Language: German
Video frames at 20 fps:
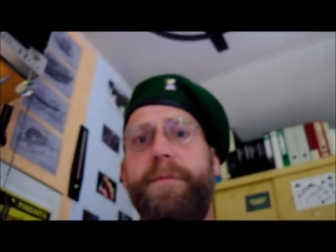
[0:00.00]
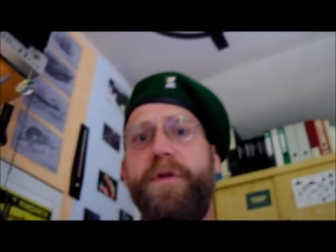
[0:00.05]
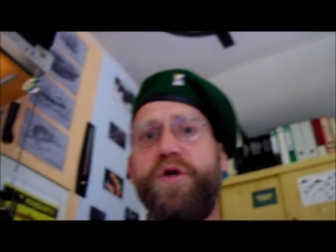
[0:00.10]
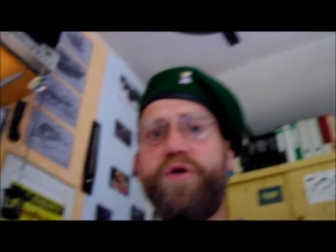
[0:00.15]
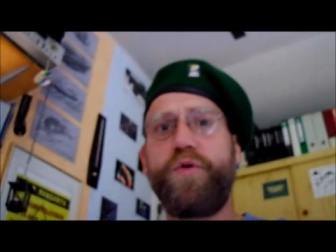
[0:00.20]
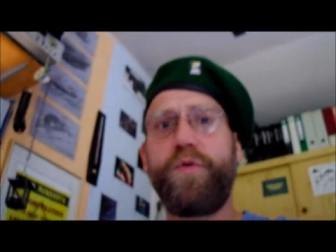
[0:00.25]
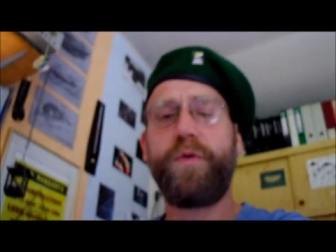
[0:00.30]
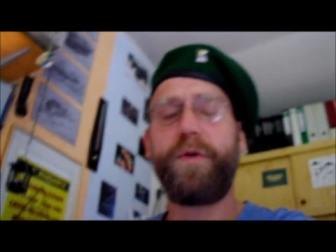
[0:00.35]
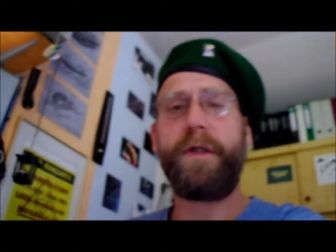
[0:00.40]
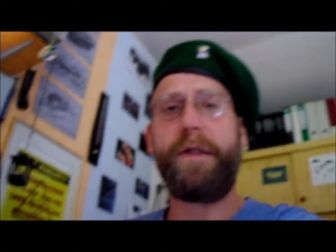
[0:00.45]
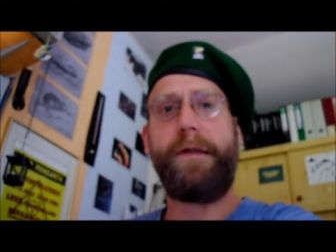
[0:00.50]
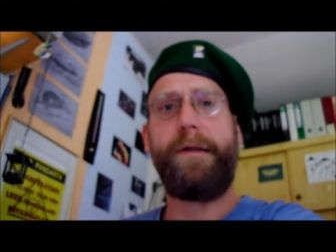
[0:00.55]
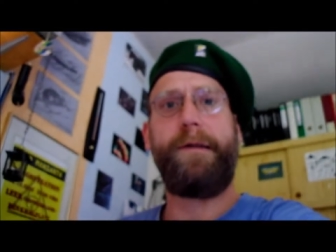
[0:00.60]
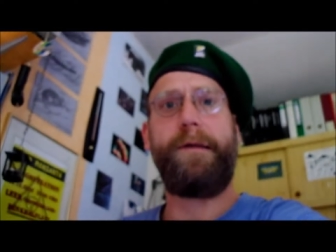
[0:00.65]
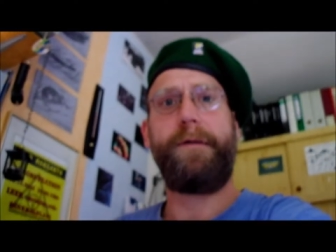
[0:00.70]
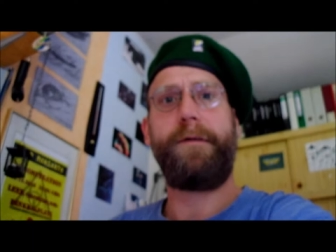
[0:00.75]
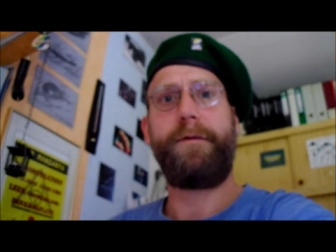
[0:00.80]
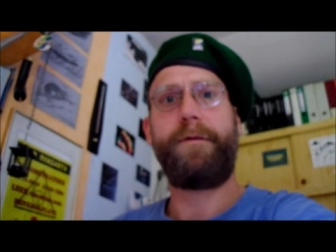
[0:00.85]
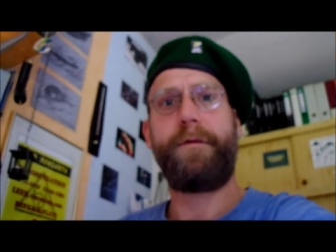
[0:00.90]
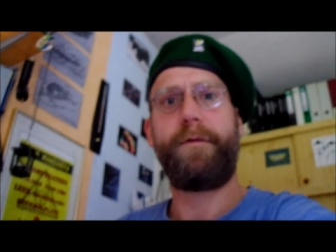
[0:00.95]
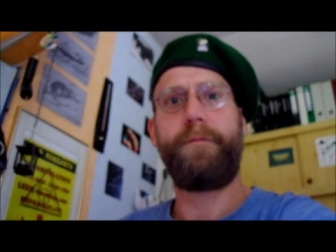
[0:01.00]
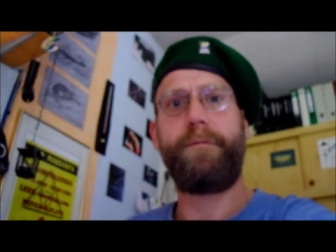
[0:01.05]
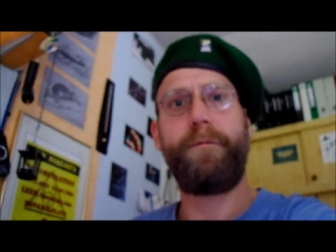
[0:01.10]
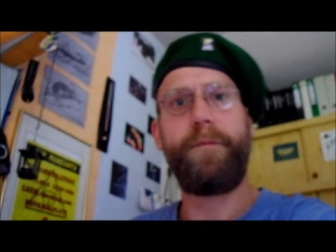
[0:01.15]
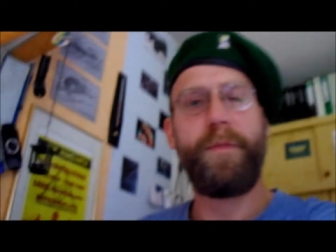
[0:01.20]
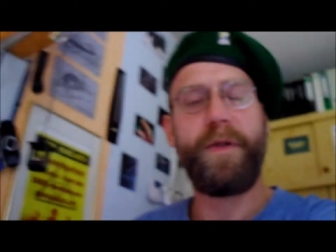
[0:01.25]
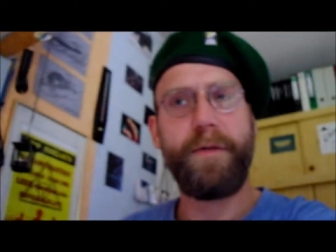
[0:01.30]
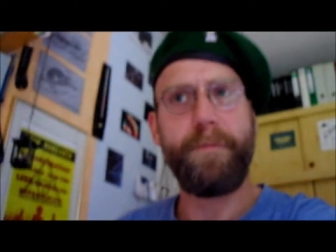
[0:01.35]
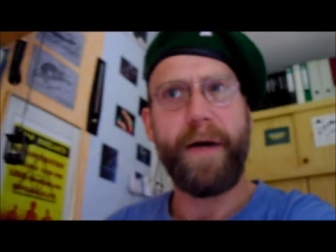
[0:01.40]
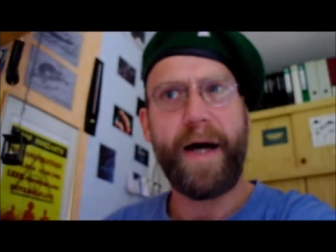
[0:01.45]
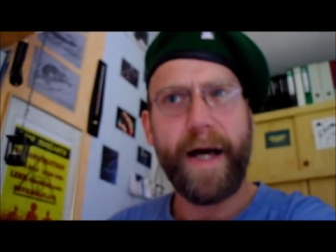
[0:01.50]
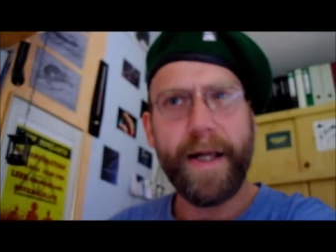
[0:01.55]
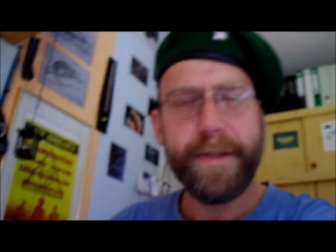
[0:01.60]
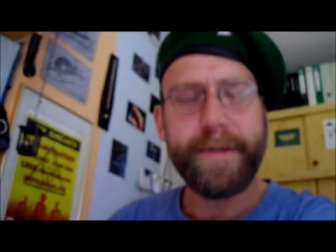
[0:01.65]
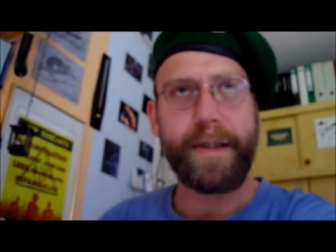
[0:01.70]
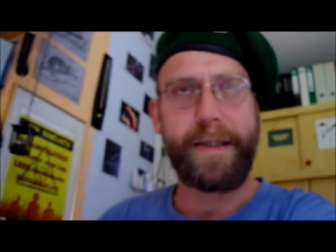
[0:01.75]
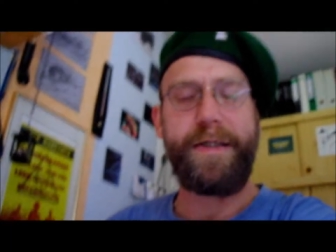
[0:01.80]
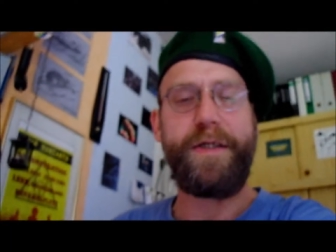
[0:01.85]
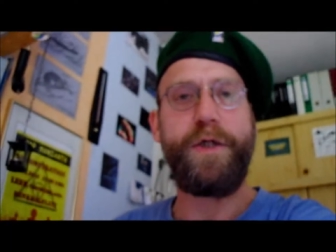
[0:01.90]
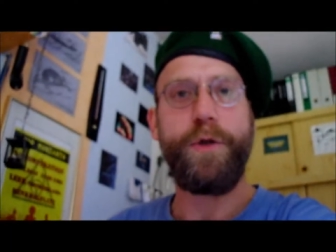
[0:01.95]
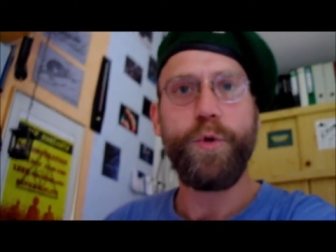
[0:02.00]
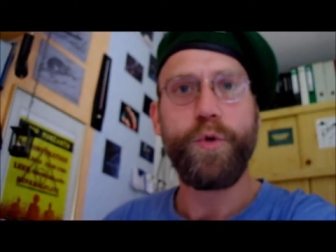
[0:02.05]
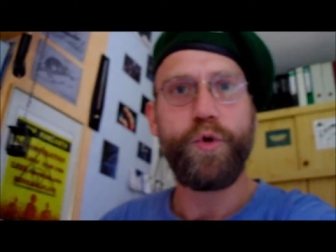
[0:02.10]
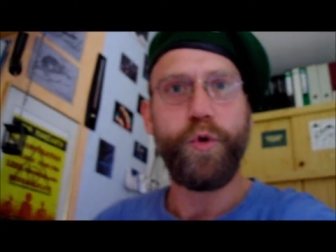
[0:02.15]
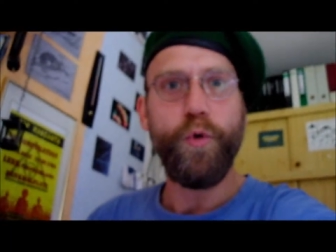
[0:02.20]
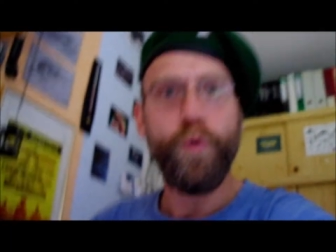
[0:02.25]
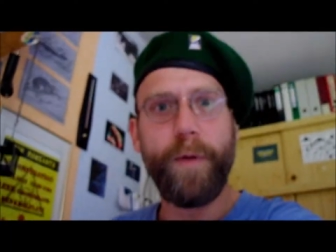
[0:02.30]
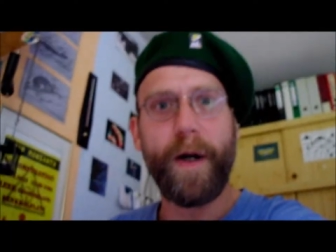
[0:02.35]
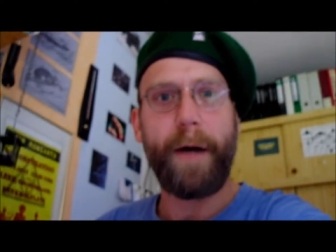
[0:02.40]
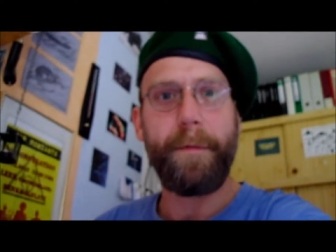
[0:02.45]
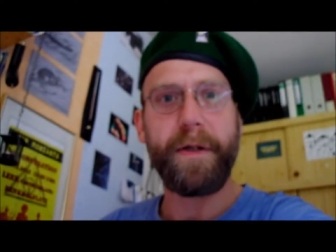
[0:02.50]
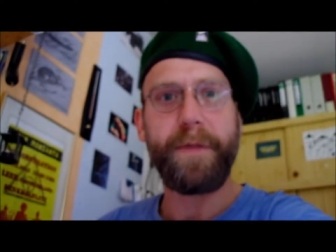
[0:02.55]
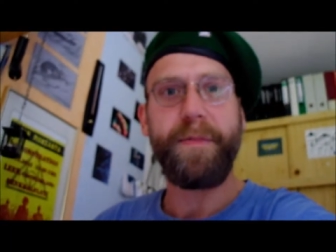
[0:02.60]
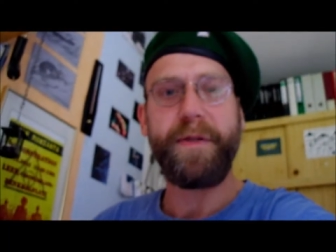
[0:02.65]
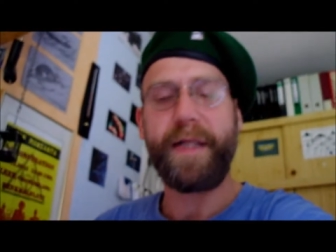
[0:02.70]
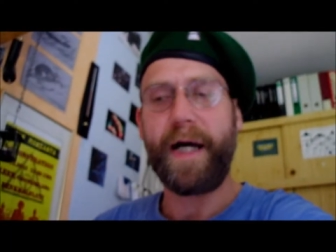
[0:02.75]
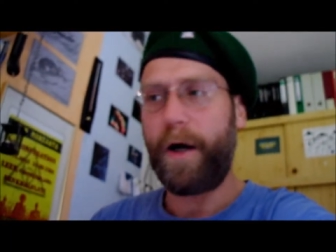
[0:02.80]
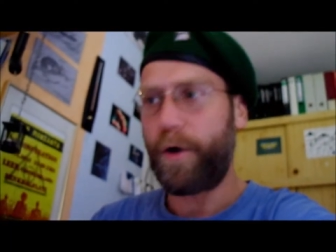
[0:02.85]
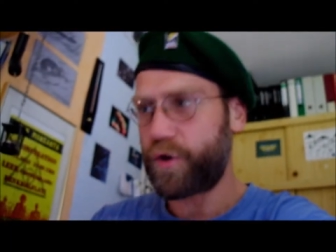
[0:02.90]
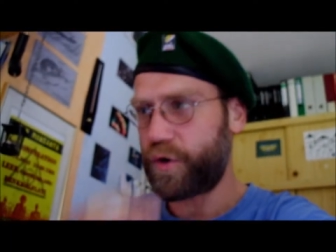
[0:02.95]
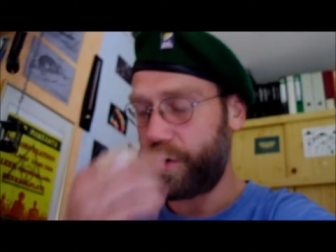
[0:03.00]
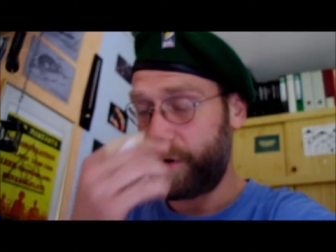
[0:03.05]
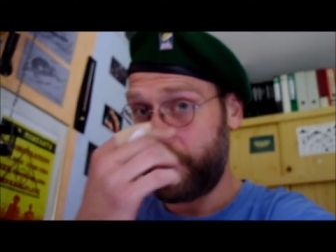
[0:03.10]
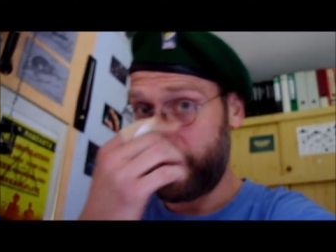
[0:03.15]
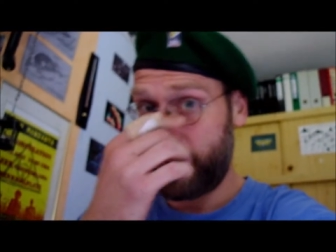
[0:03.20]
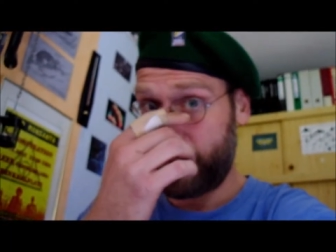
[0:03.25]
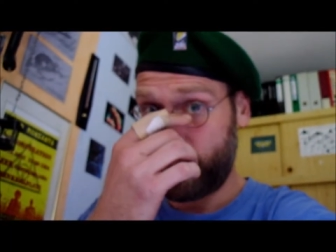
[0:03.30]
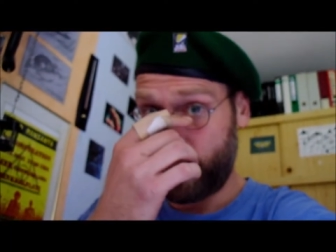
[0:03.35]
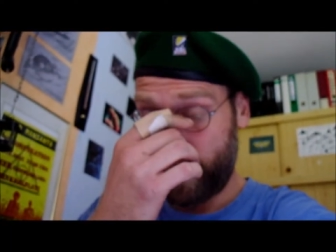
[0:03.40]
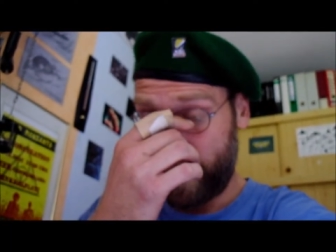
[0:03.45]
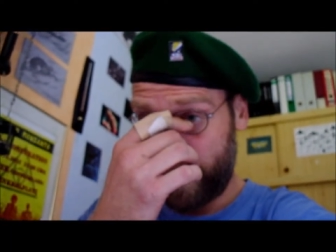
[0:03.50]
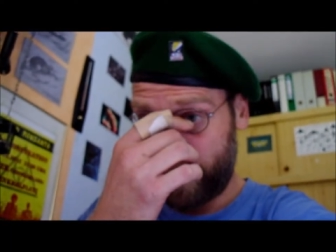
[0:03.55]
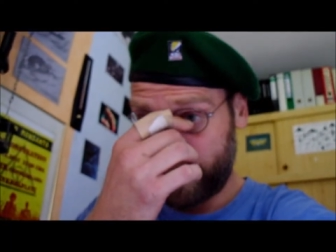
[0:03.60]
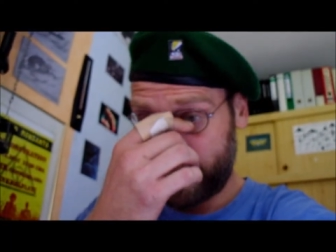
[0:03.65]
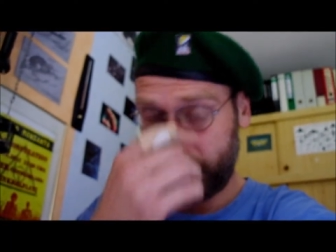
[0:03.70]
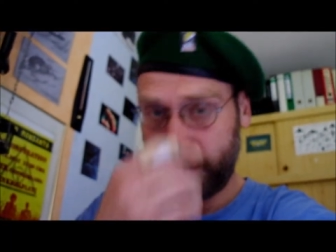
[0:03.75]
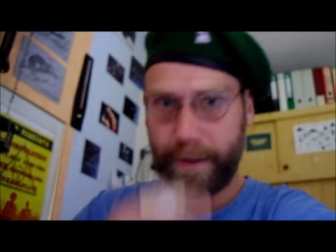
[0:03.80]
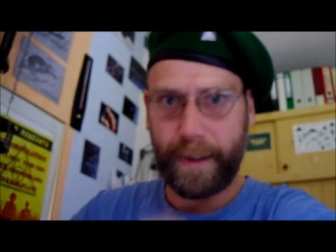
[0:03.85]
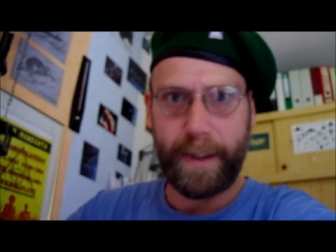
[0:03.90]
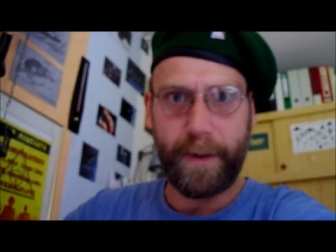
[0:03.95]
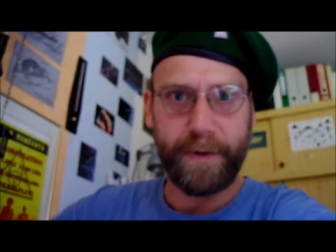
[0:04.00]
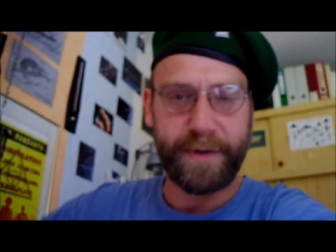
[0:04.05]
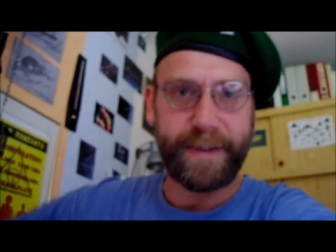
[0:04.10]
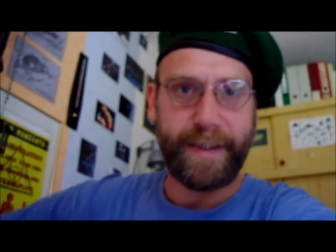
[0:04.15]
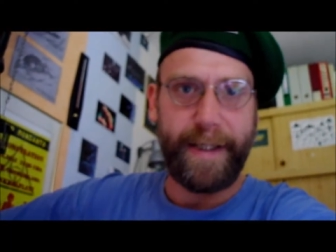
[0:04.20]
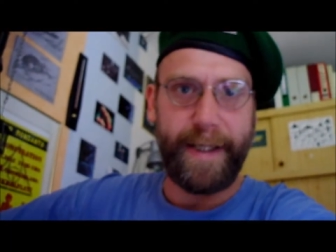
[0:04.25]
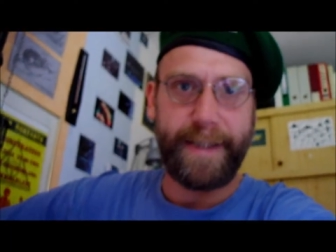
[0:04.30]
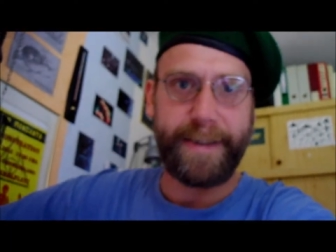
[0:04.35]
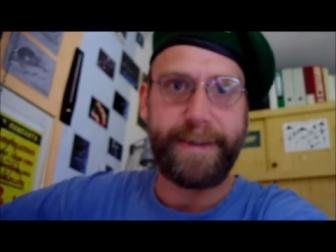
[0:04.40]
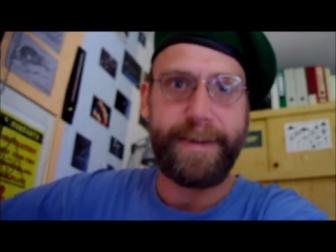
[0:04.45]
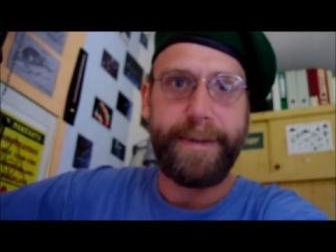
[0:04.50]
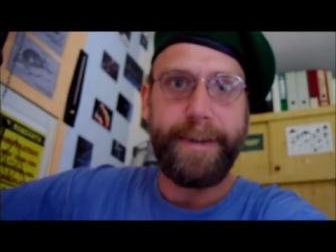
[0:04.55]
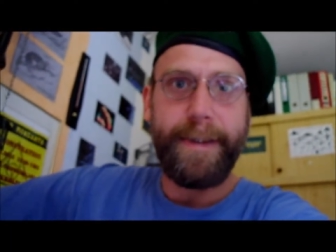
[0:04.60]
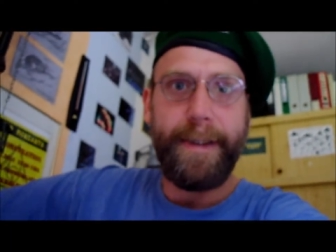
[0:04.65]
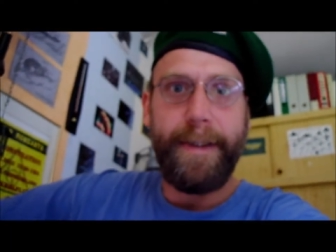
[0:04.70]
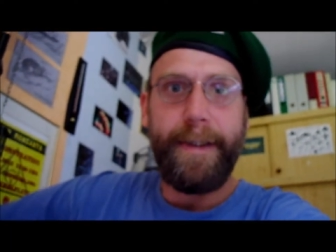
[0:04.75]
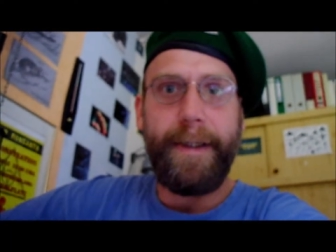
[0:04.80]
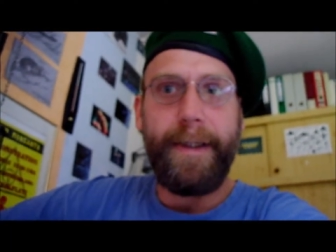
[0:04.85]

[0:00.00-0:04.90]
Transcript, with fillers: ich schon äh, mit einem anderen YouTuber habe ich mich ja auch schon äh, drüber aus, äh, ausgelassen.